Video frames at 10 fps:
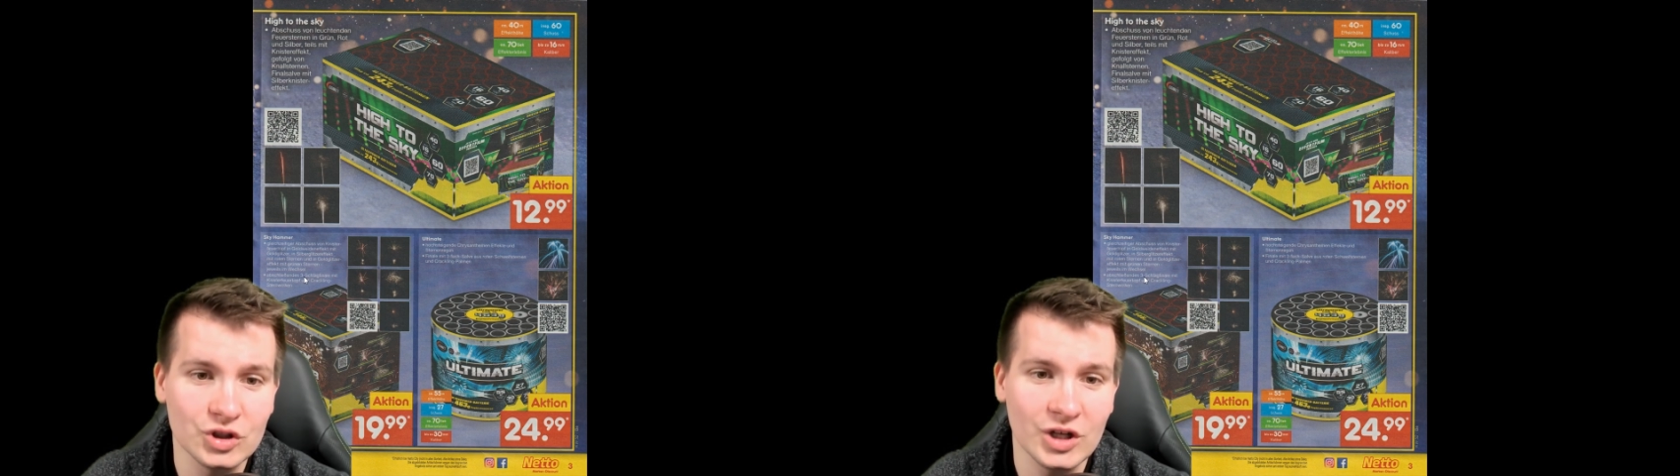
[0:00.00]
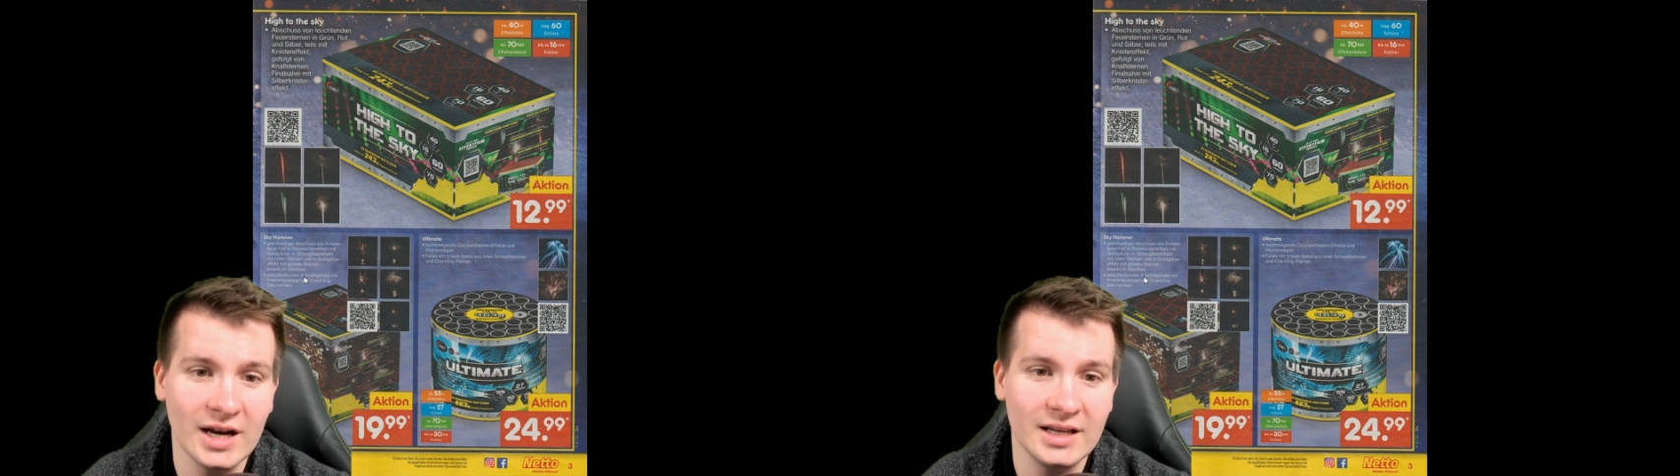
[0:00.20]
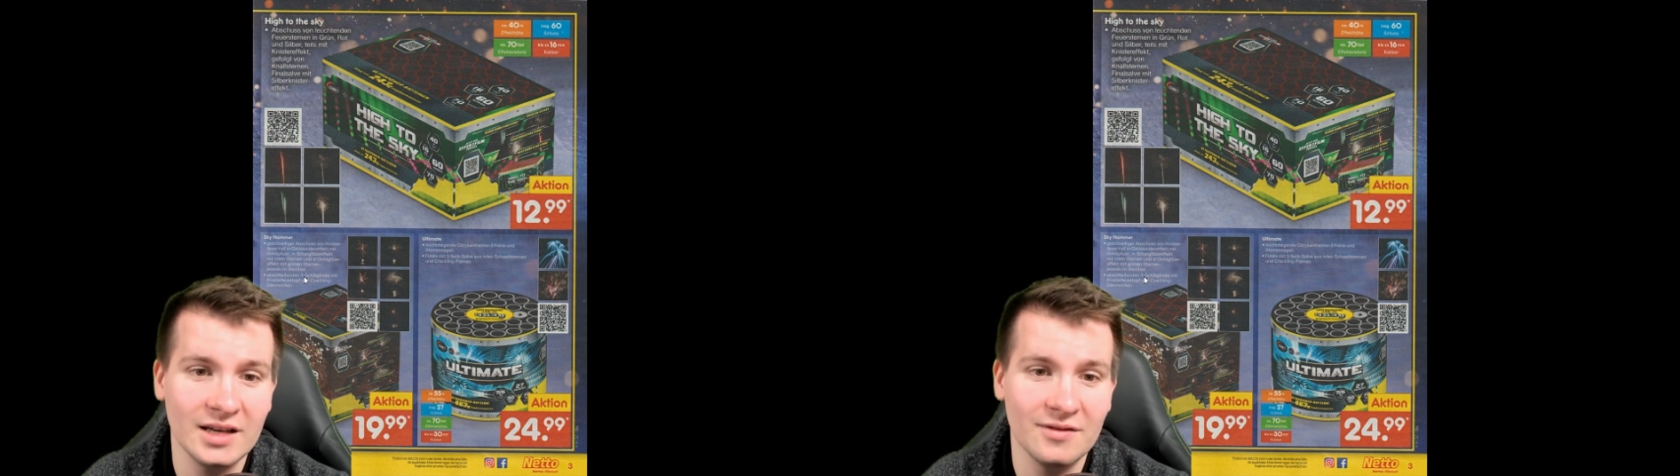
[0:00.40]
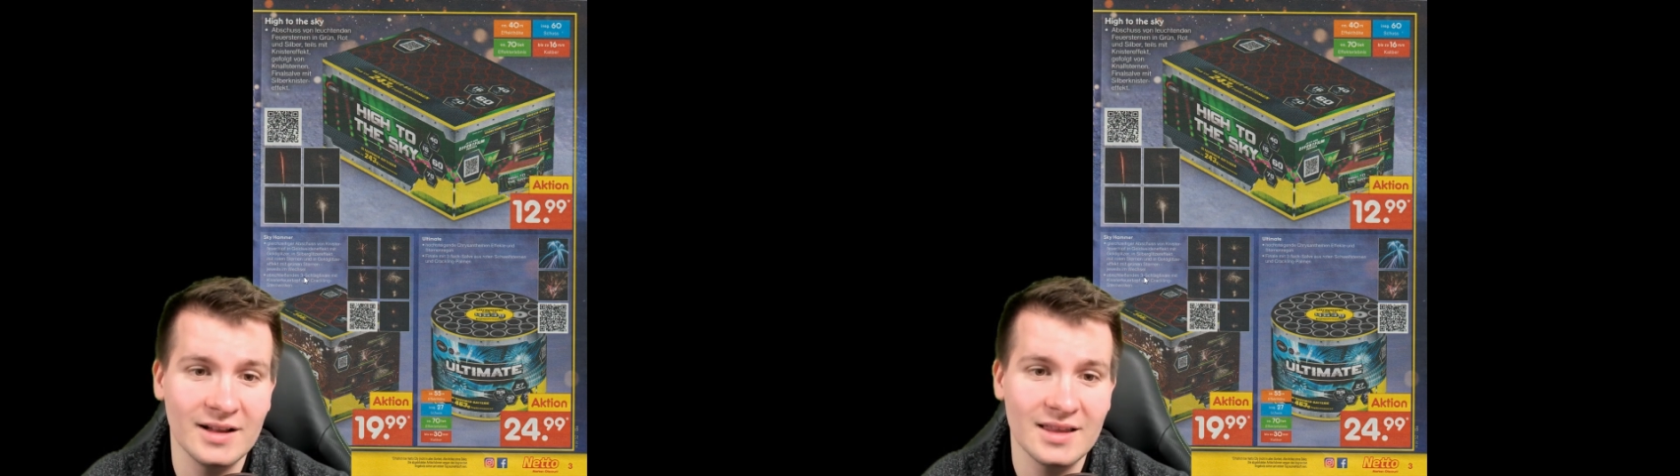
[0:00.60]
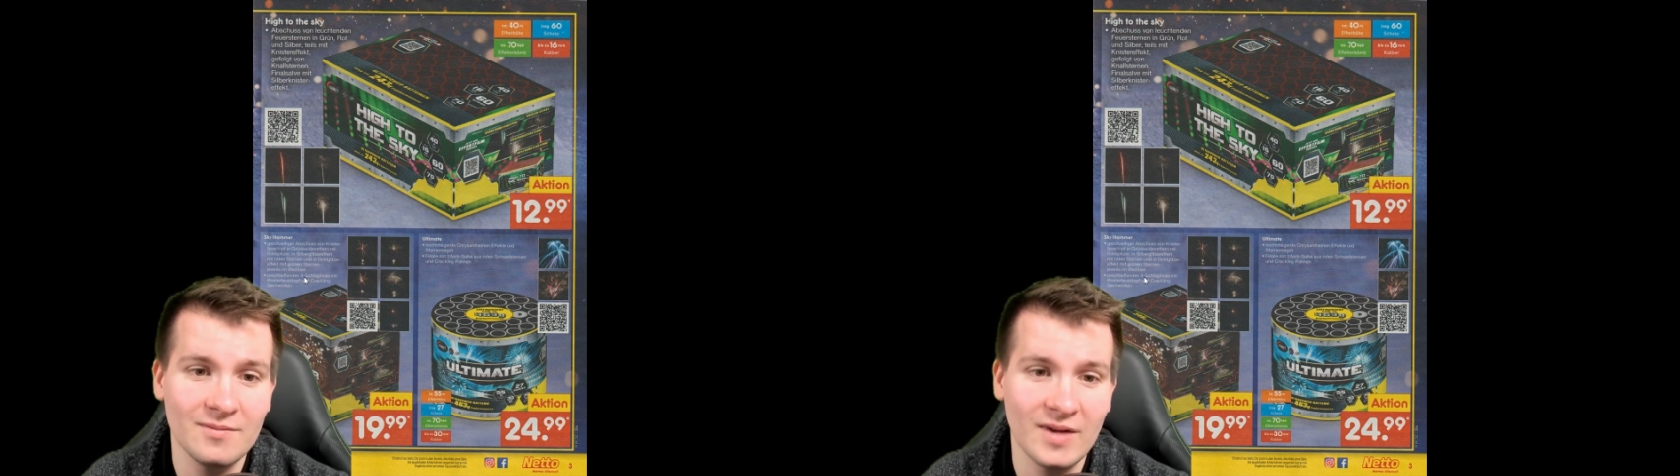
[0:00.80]
Sternen
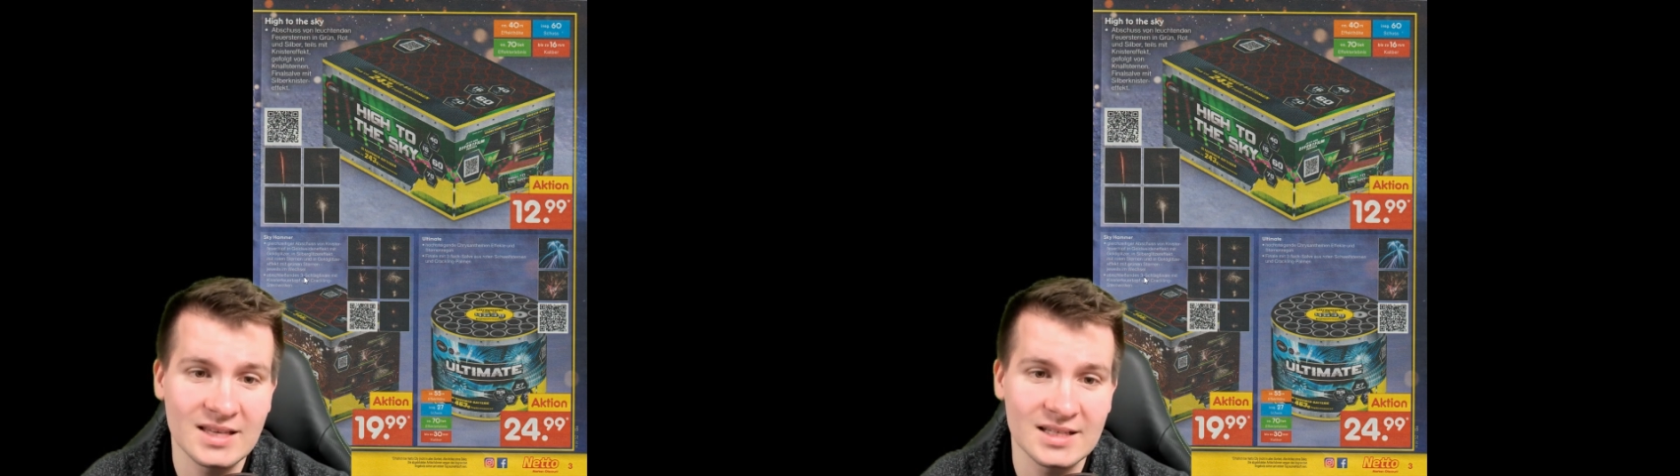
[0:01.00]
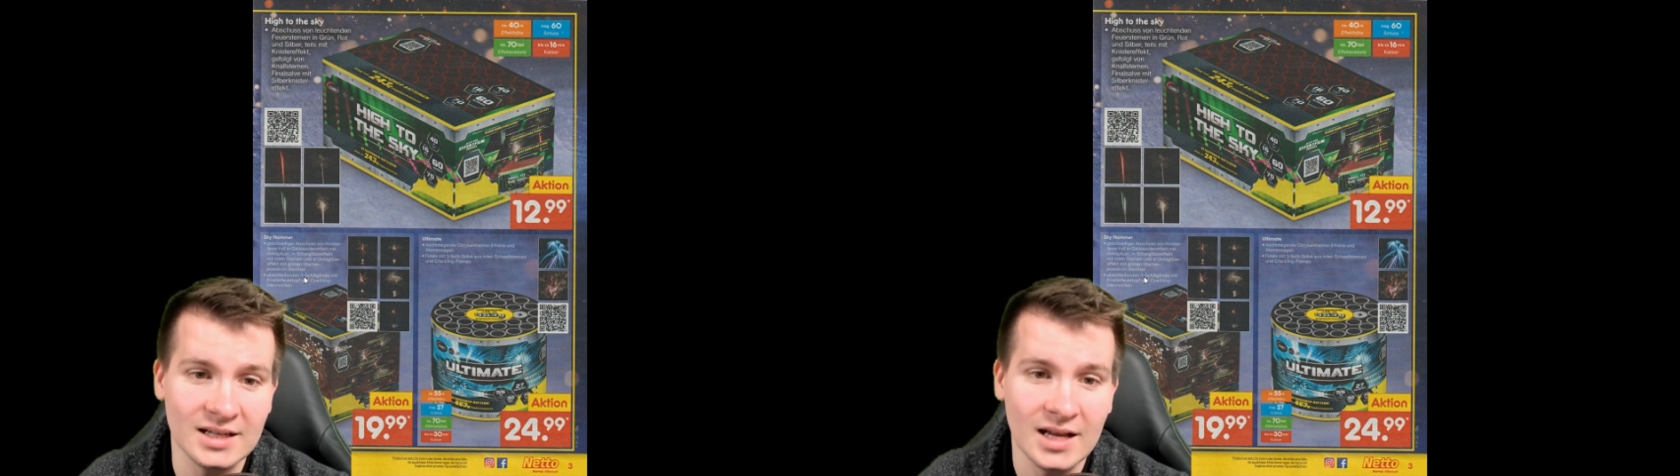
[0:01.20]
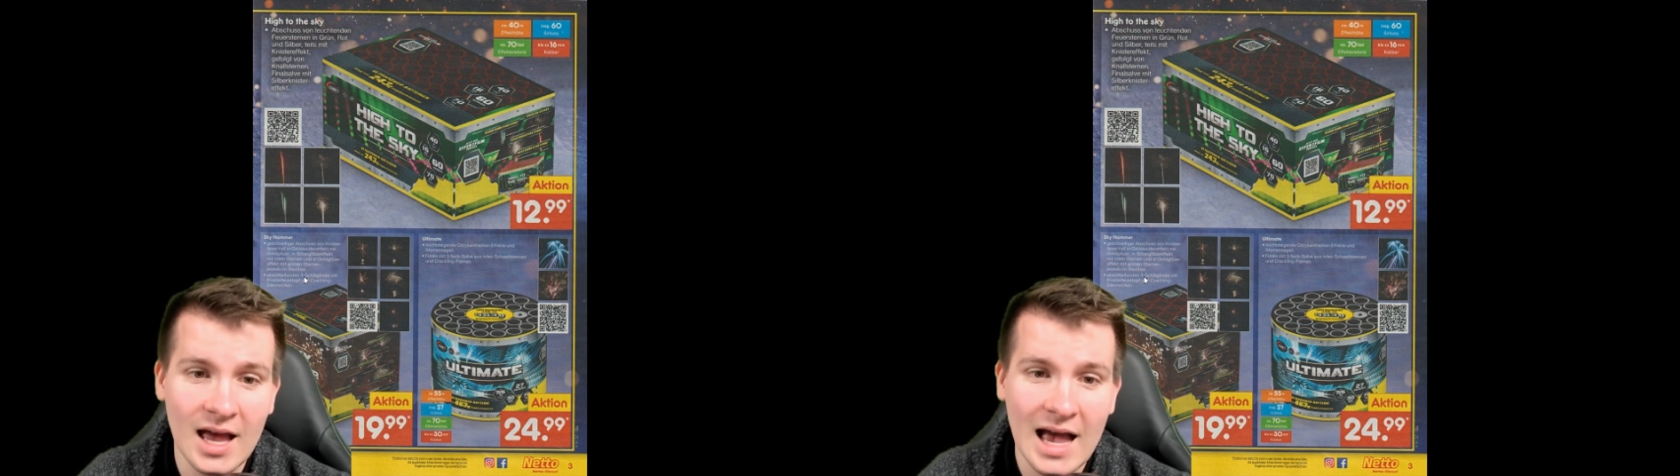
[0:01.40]
jeweils im Wechsel.